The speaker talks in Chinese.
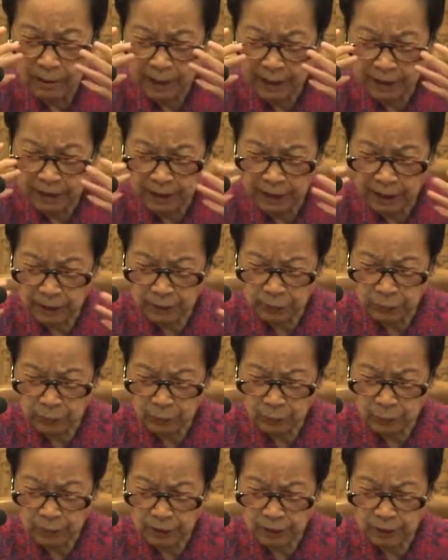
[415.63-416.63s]
这些
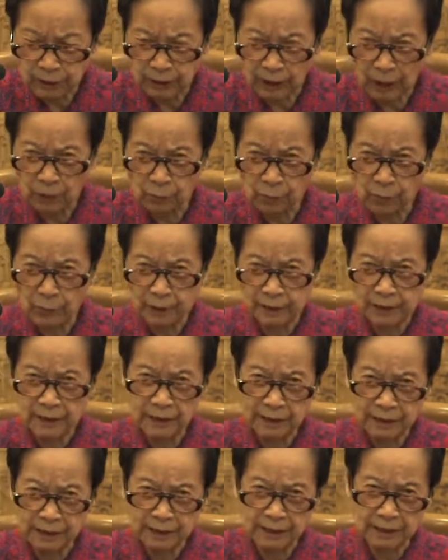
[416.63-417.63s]
东西到我
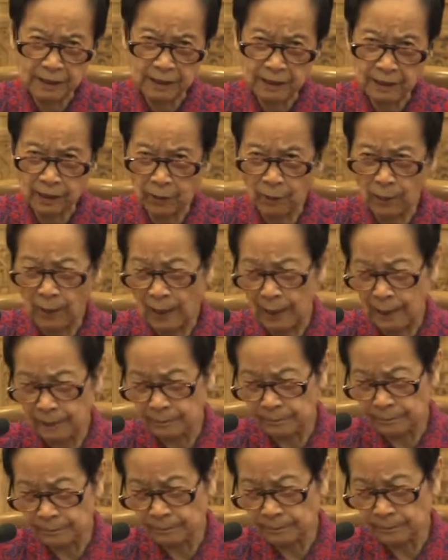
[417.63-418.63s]
一死的
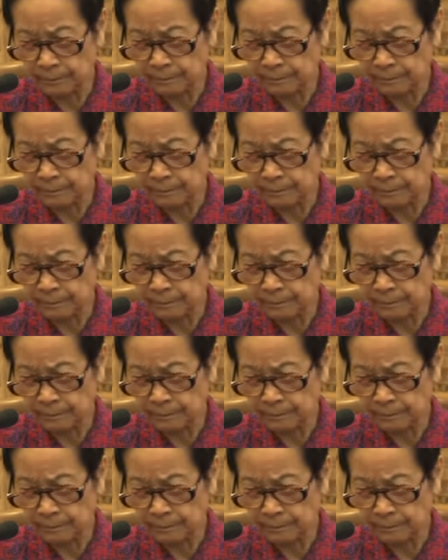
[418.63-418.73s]
话，